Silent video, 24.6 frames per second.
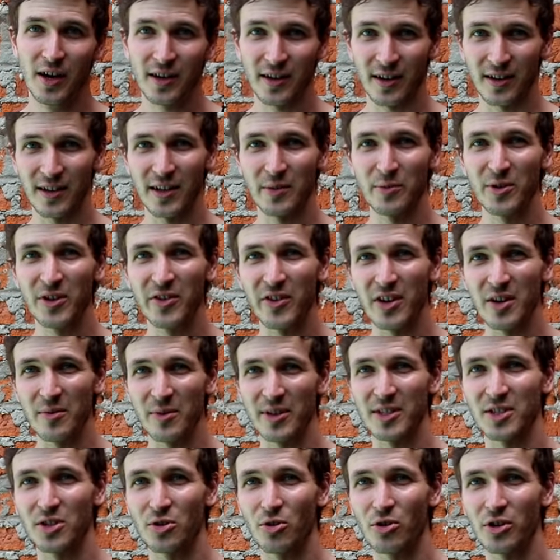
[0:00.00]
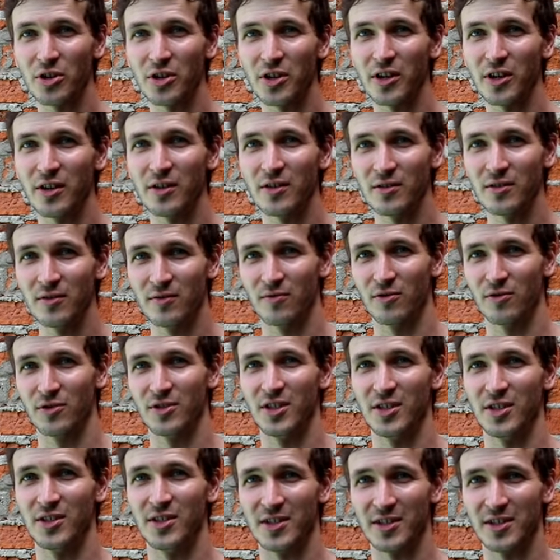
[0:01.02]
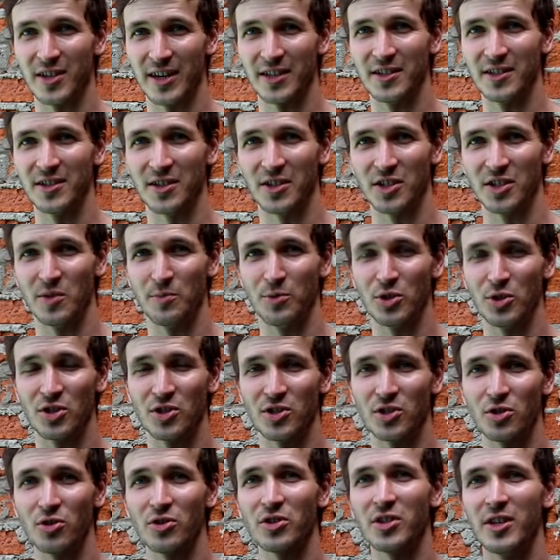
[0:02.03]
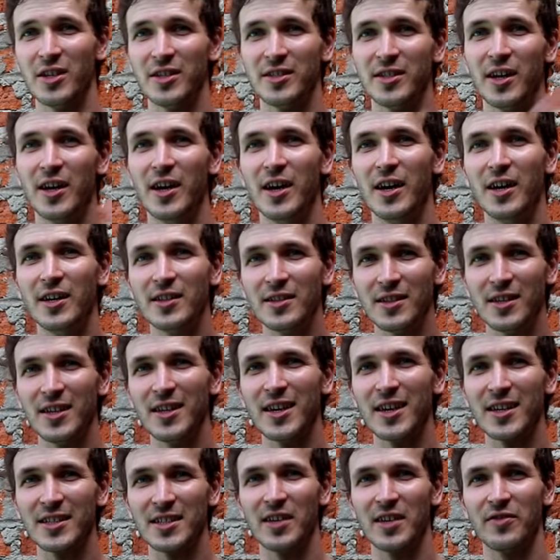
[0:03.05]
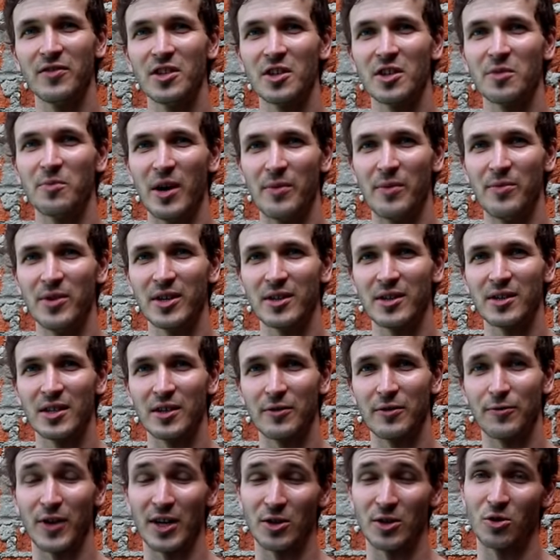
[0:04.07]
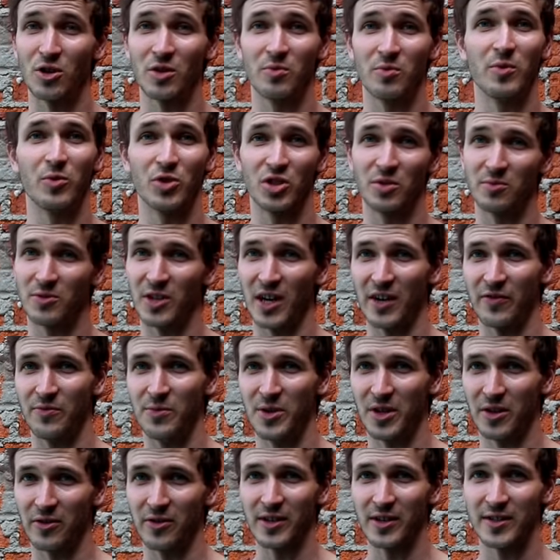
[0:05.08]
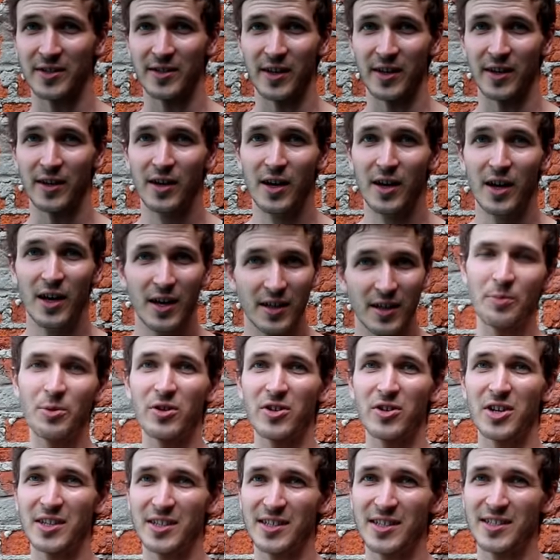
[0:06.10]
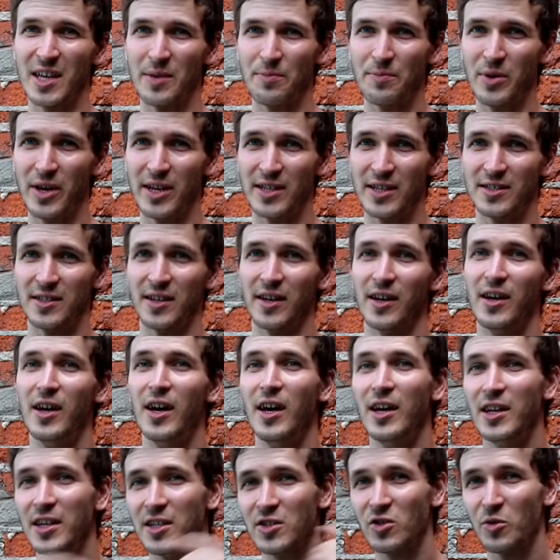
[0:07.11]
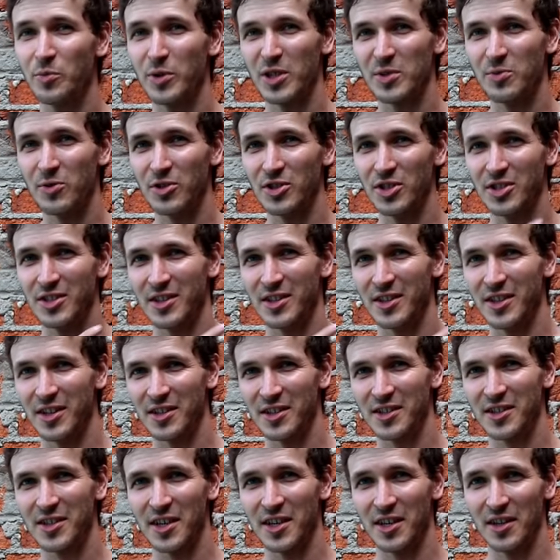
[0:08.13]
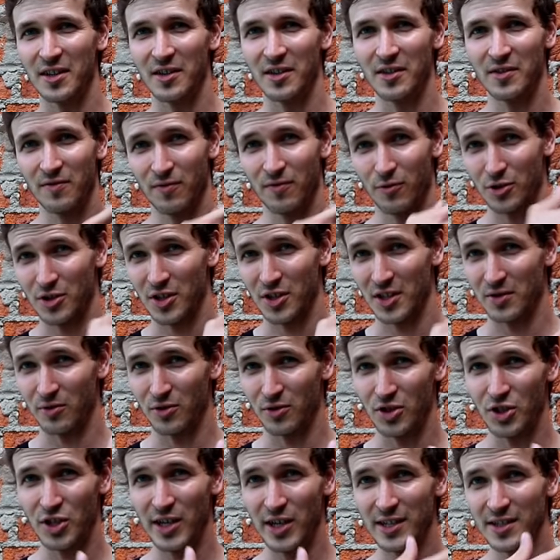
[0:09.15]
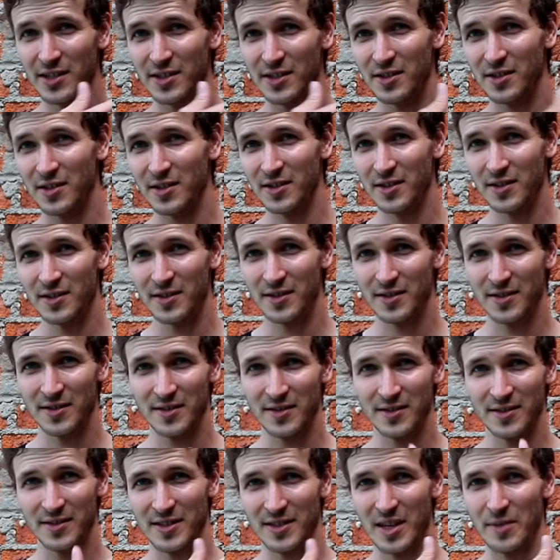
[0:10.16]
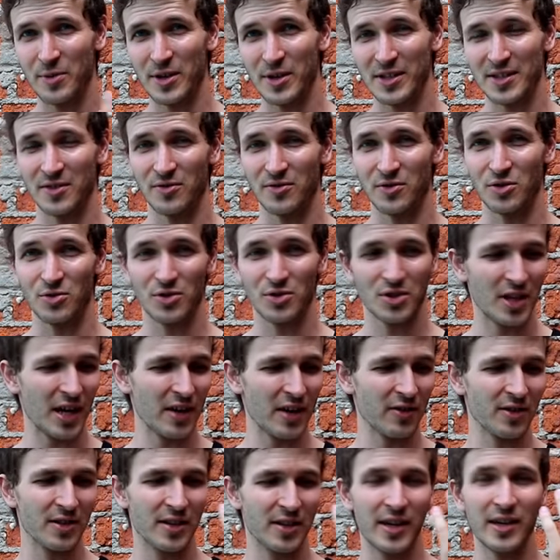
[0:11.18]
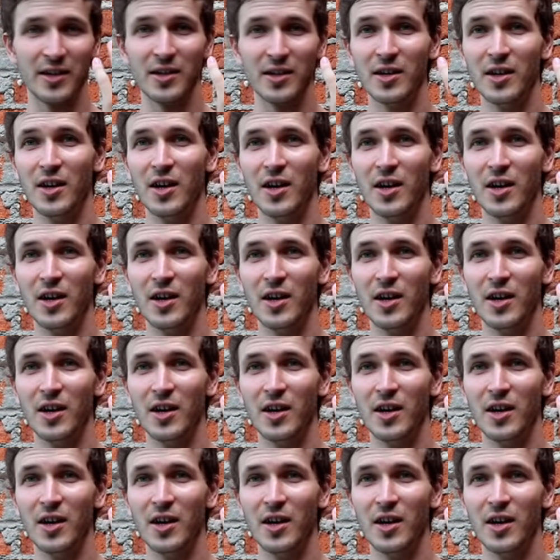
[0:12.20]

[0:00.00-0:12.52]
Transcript: Когда мы говорим о стойке, вот здесь есть картинка типичной стойки, есть три основных момента, в которых мы можем травмироваться. Во-первых, это запястье. Если вы посмотрите на рентген вот этой вот части запястного сустава, да,